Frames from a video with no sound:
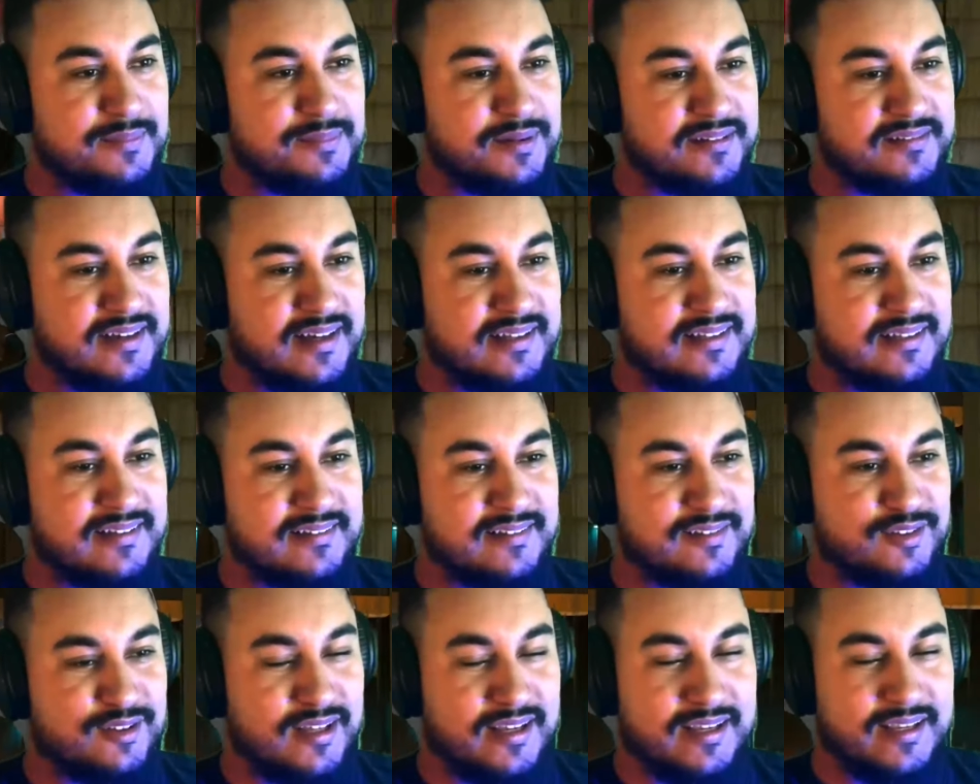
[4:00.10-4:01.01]
rapaziada,
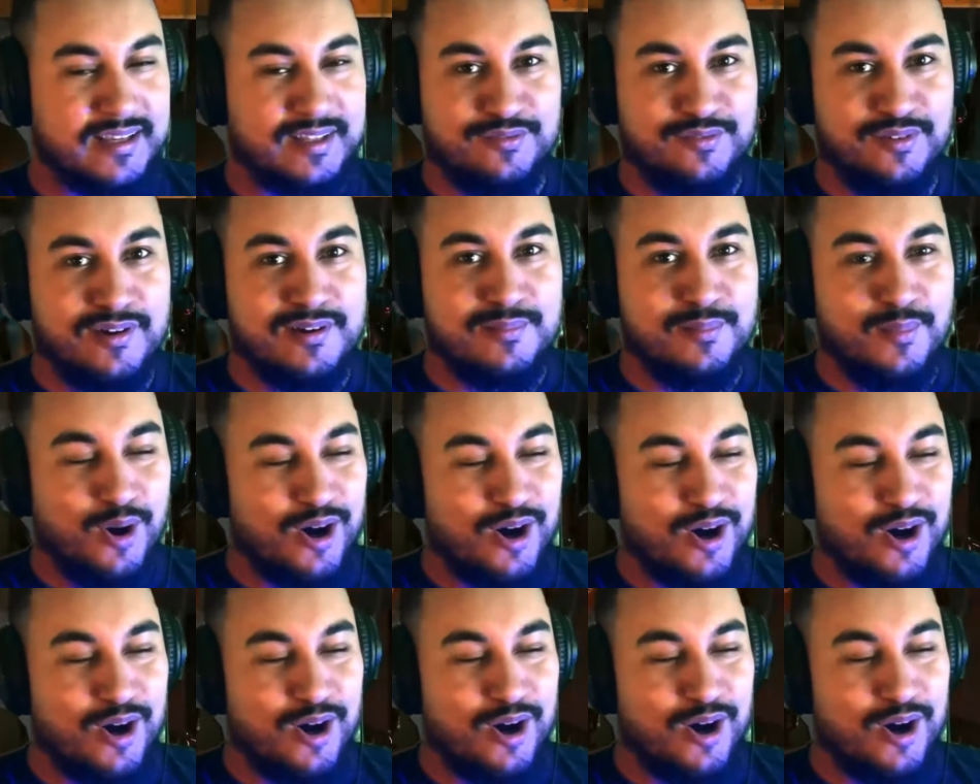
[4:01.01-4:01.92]
isso daqui não foi
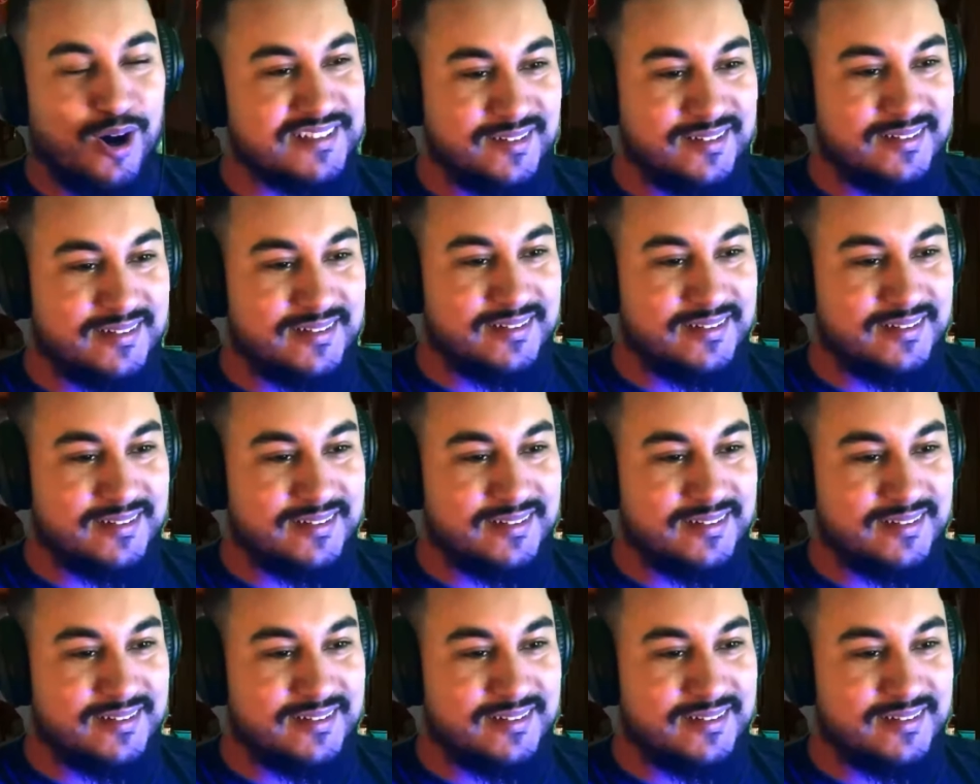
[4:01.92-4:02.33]
mod não.